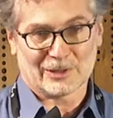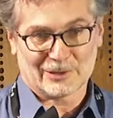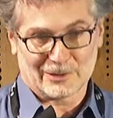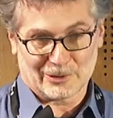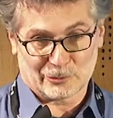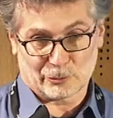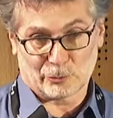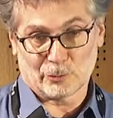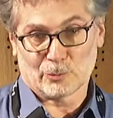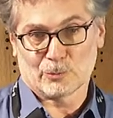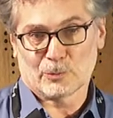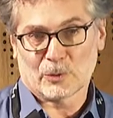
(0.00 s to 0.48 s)
et des
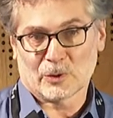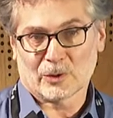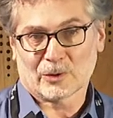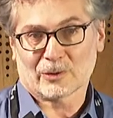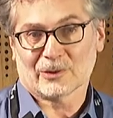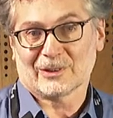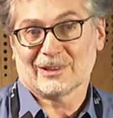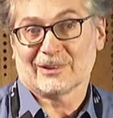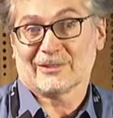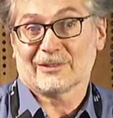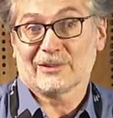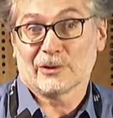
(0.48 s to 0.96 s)

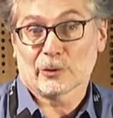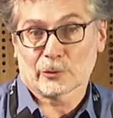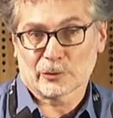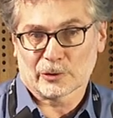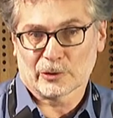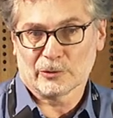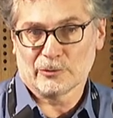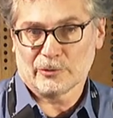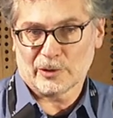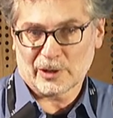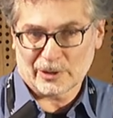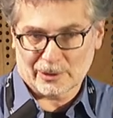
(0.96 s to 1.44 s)
supports des
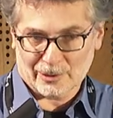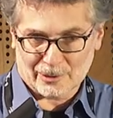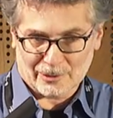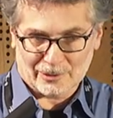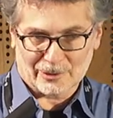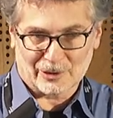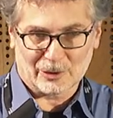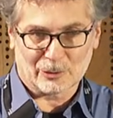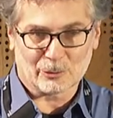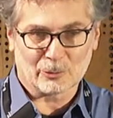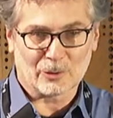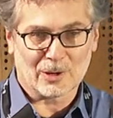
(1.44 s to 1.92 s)
scientifiques hein,
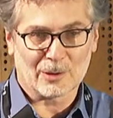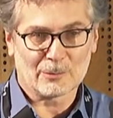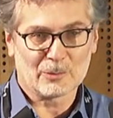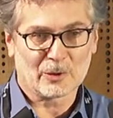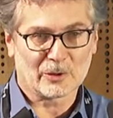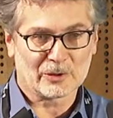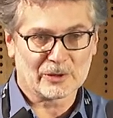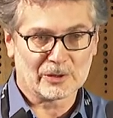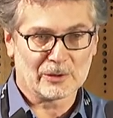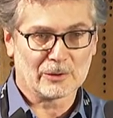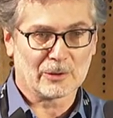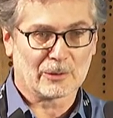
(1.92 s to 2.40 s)
qui ont
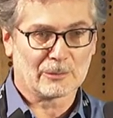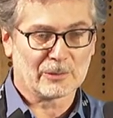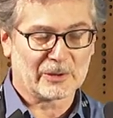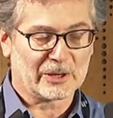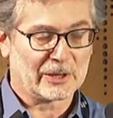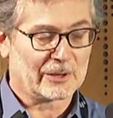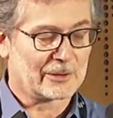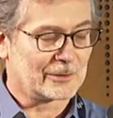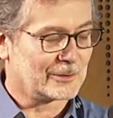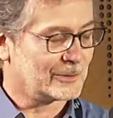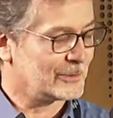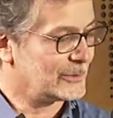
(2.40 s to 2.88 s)
apporté leur
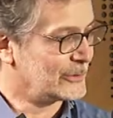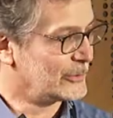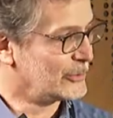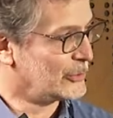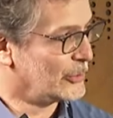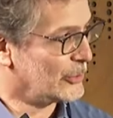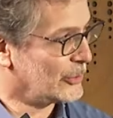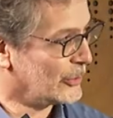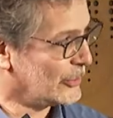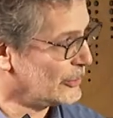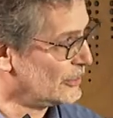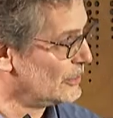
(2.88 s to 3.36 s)
prière
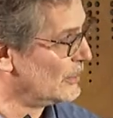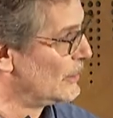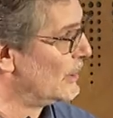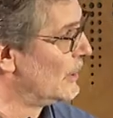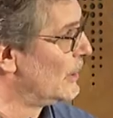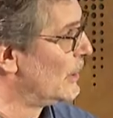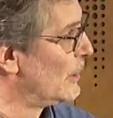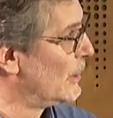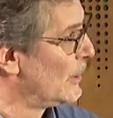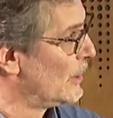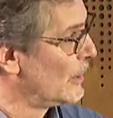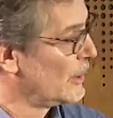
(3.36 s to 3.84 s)
dedans.
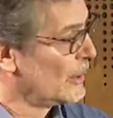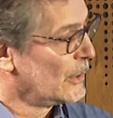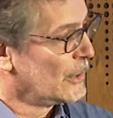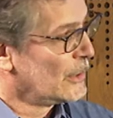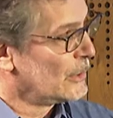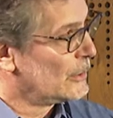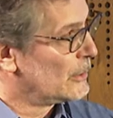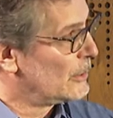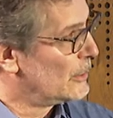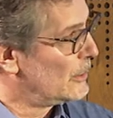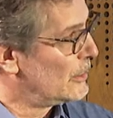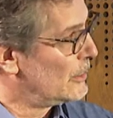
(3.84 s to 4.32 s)

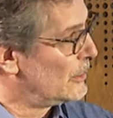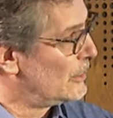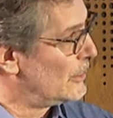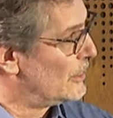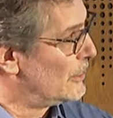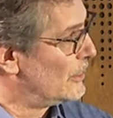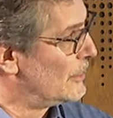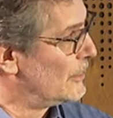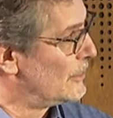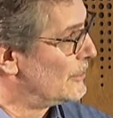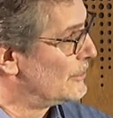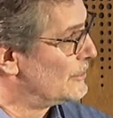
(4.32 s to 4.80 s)

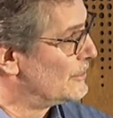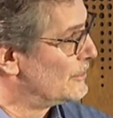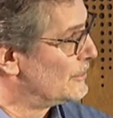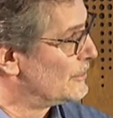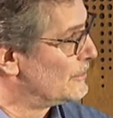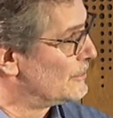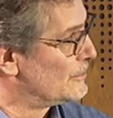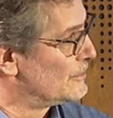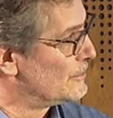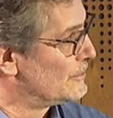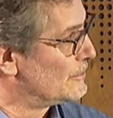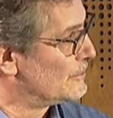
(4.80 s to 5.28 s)

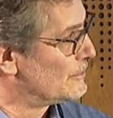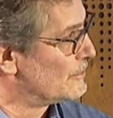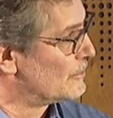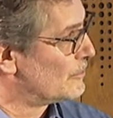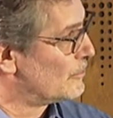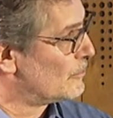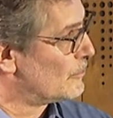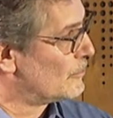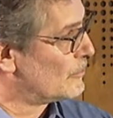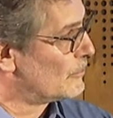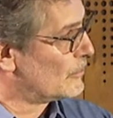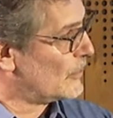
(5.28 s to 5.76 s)

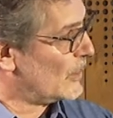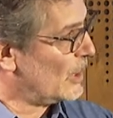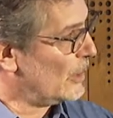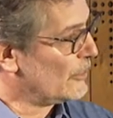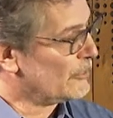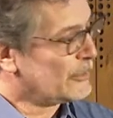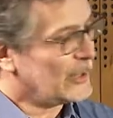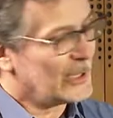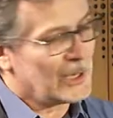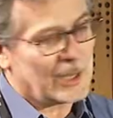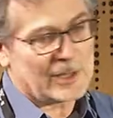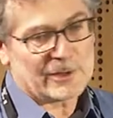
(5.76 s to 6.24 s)

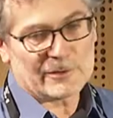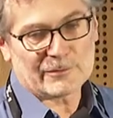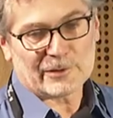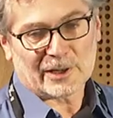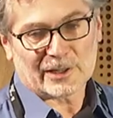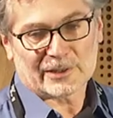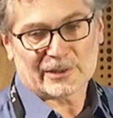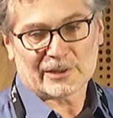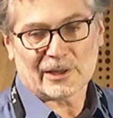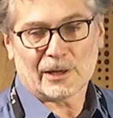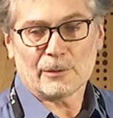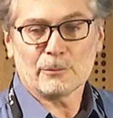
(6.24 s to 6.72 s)
enfin là, il
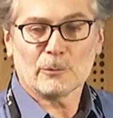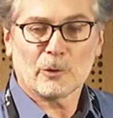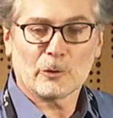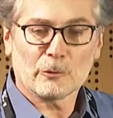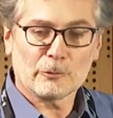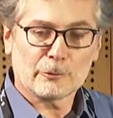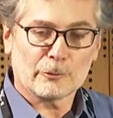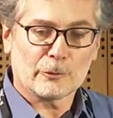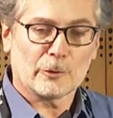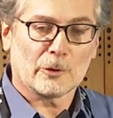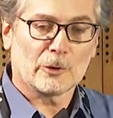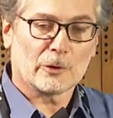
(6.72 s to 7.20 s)
va tellement
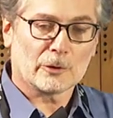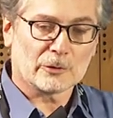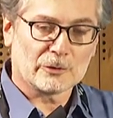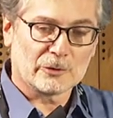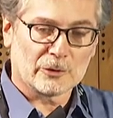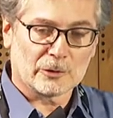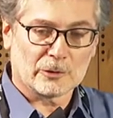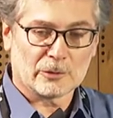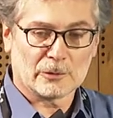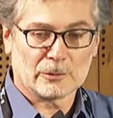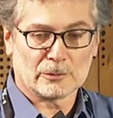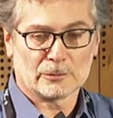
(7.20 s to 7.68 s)
fort
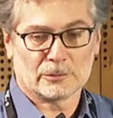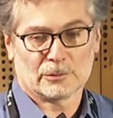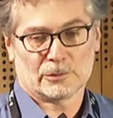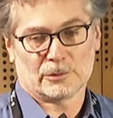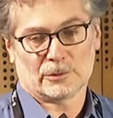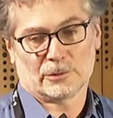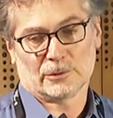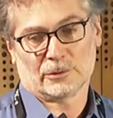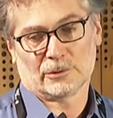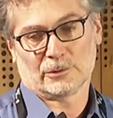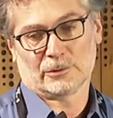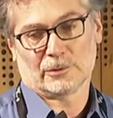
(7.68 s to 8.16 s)
dans
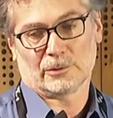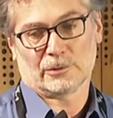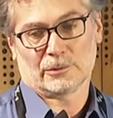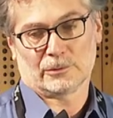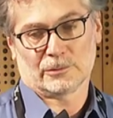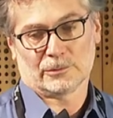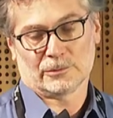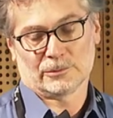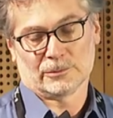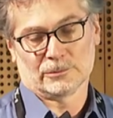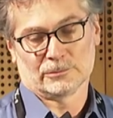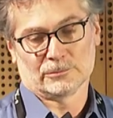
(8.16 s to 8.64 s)

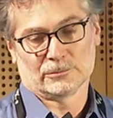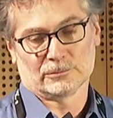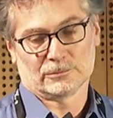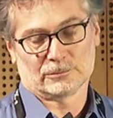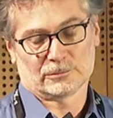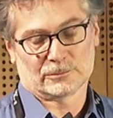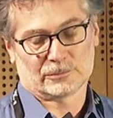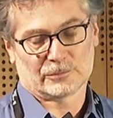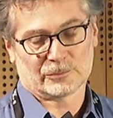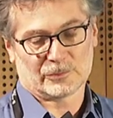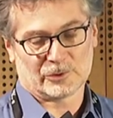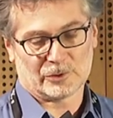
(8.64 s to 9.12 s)

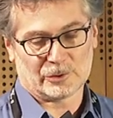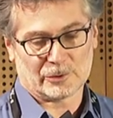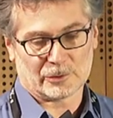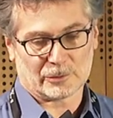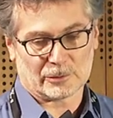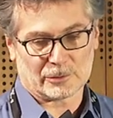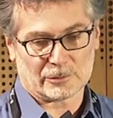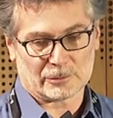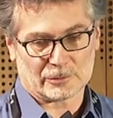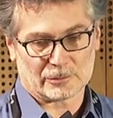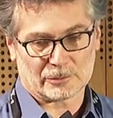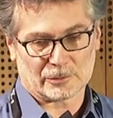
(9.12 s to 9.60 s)

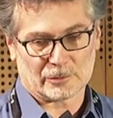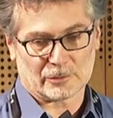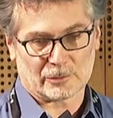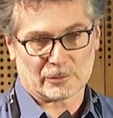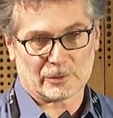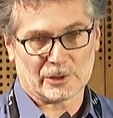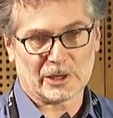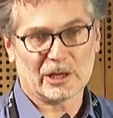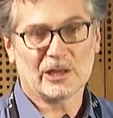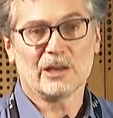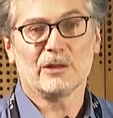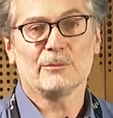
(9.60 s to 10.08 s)

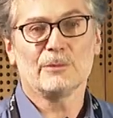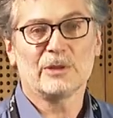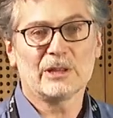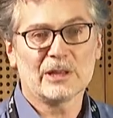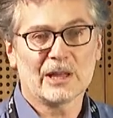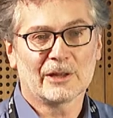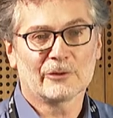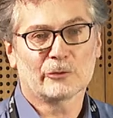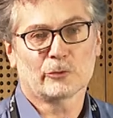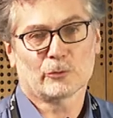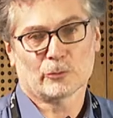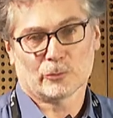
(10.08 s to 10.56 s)
dans,
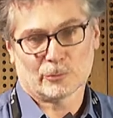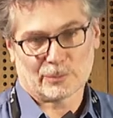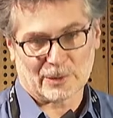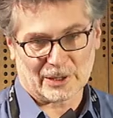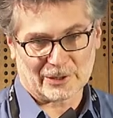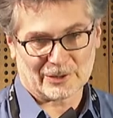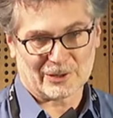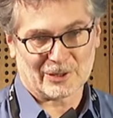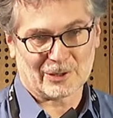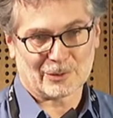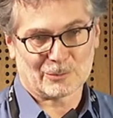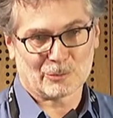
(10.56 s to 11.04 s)
l'élimination
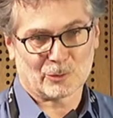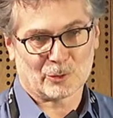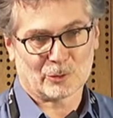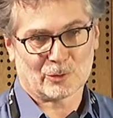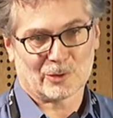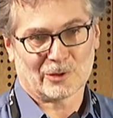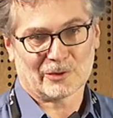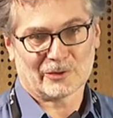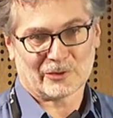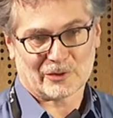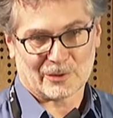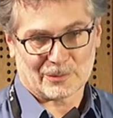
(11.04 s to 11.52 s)

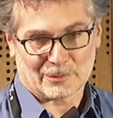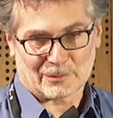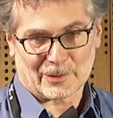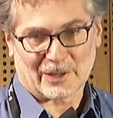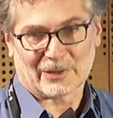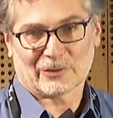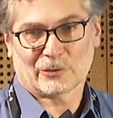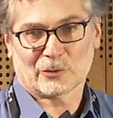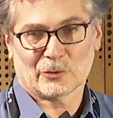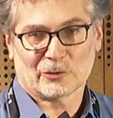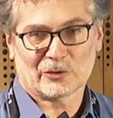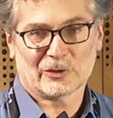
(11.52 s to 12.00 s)
pratiquement, hein, c'est
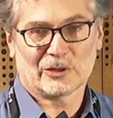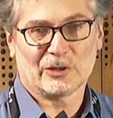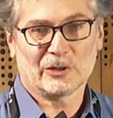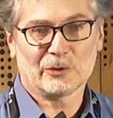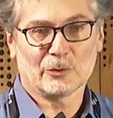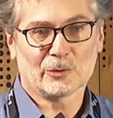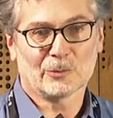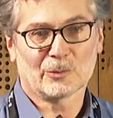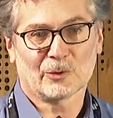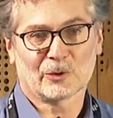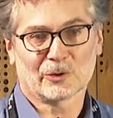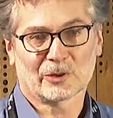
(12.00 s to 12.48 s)
presque ce qu'il
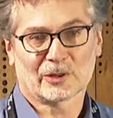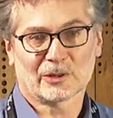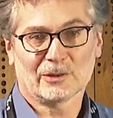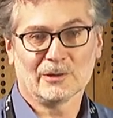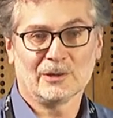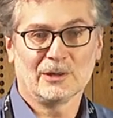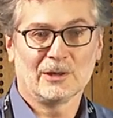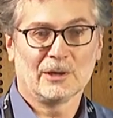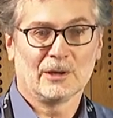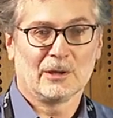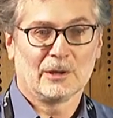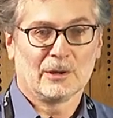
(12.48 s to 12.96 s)
demande. Hein.
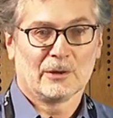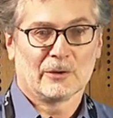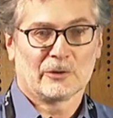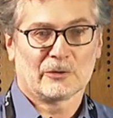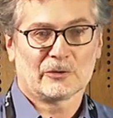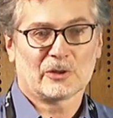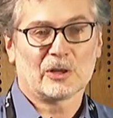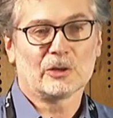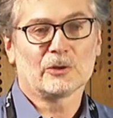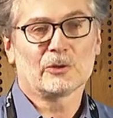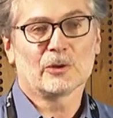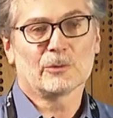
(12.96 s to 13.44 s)

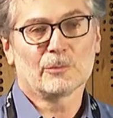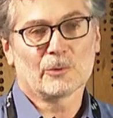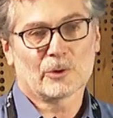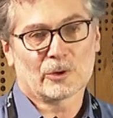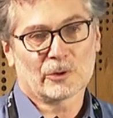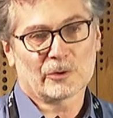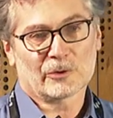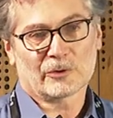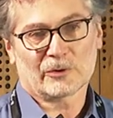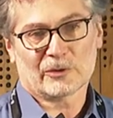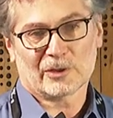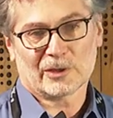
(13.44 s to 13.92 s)
Ce qu'il
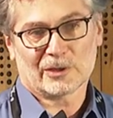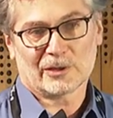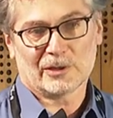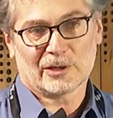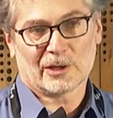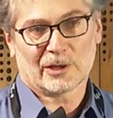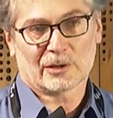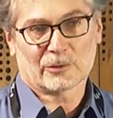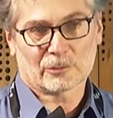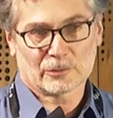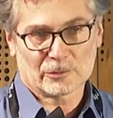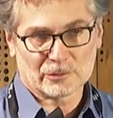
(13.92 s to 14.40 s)
demande, c'est qu'il
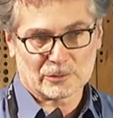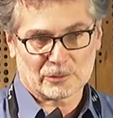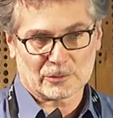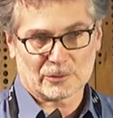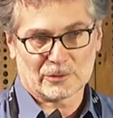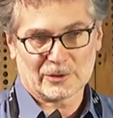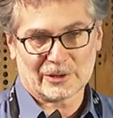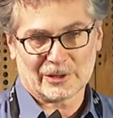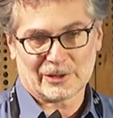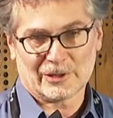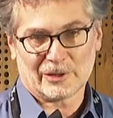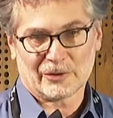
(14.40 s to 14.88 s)
y ait un
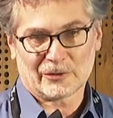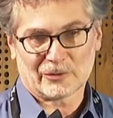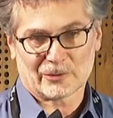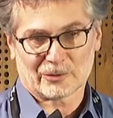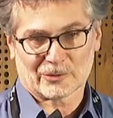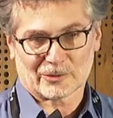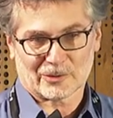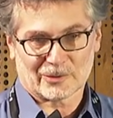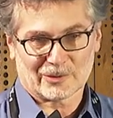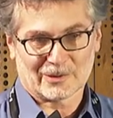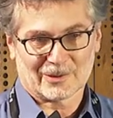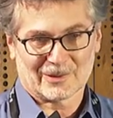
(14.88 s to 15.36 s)
contrôle des
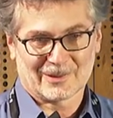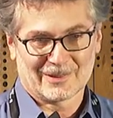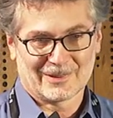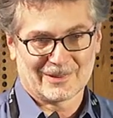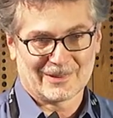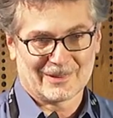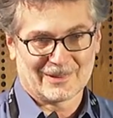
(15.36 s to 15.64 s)
naissances